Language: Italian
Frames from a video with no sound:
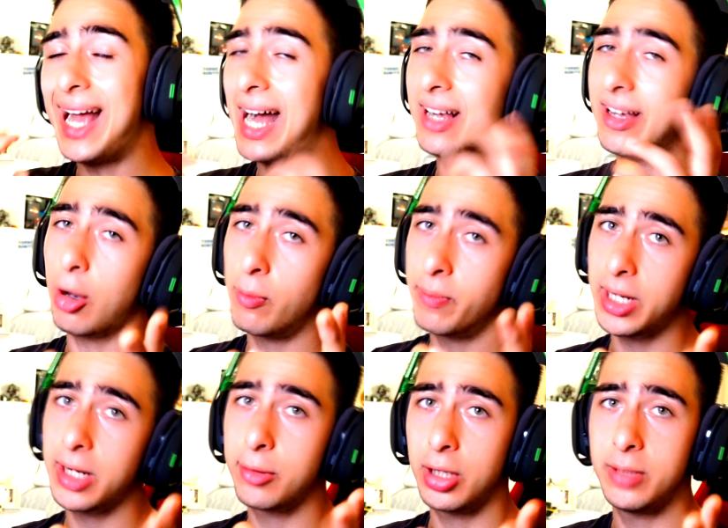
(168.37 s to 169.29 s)
e anche
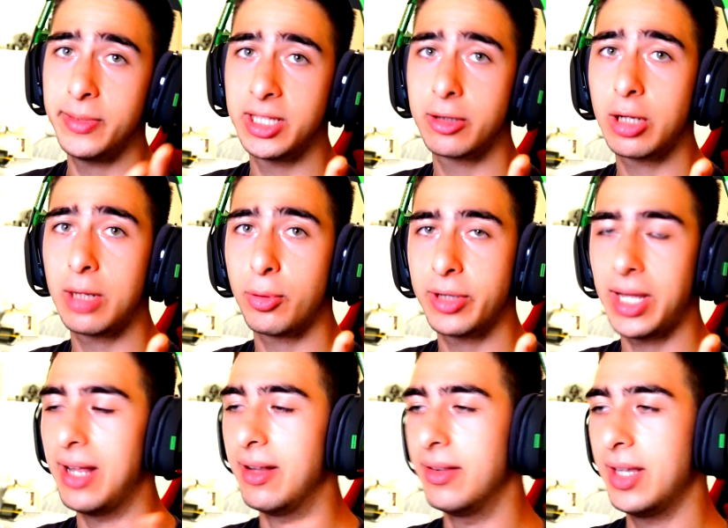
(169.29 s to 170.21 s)
comprare un alimentatore
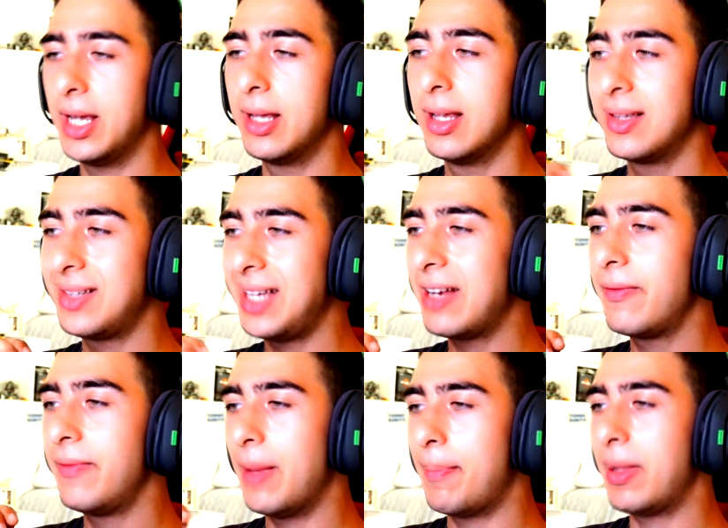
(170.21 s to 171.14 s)
potente
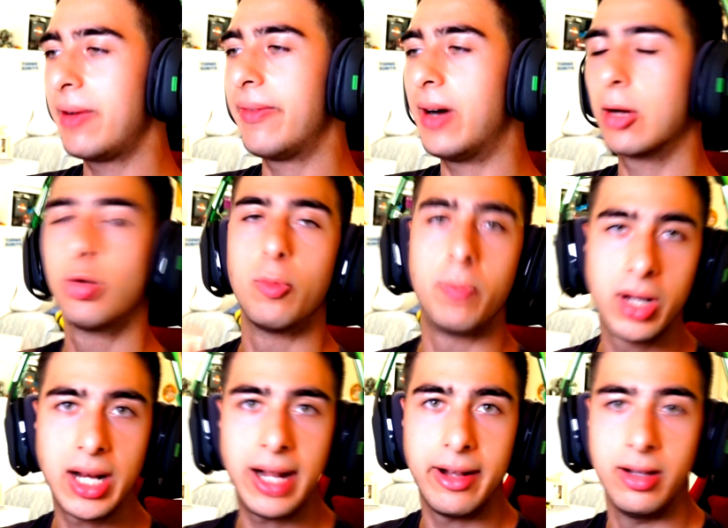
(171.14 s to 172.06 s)
serve per fare un
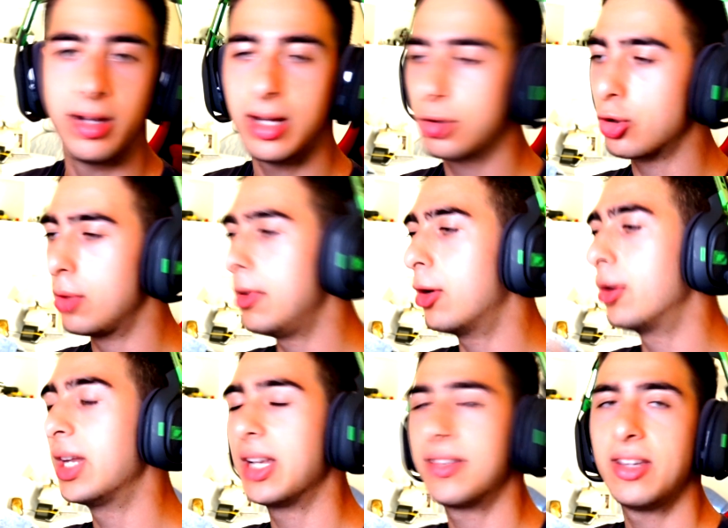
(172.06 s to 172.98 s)
upgrade che so
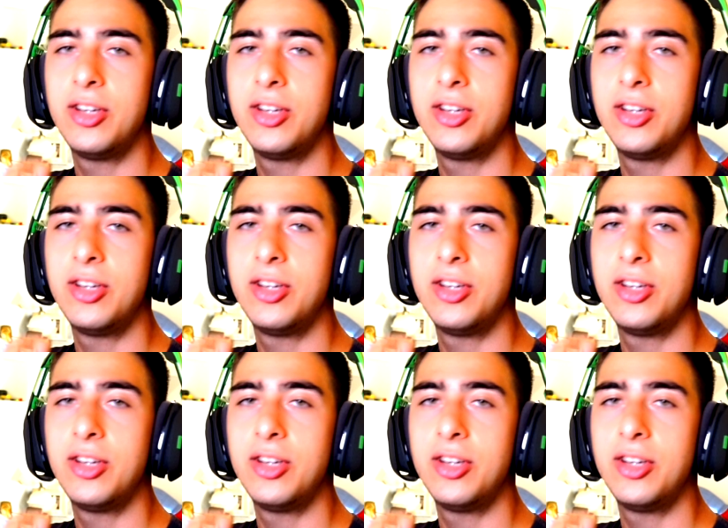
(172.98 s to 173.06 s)
io dalla